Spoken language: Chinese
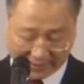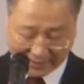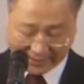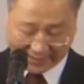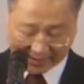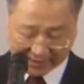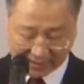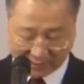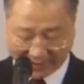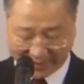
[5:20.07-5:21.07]
这个
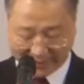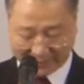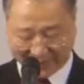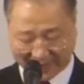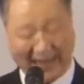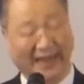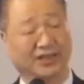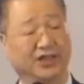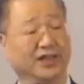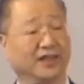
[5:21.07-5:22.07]
思维比感
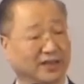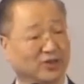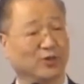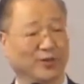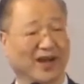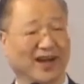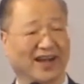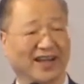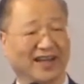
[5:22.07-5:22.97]
情更重要，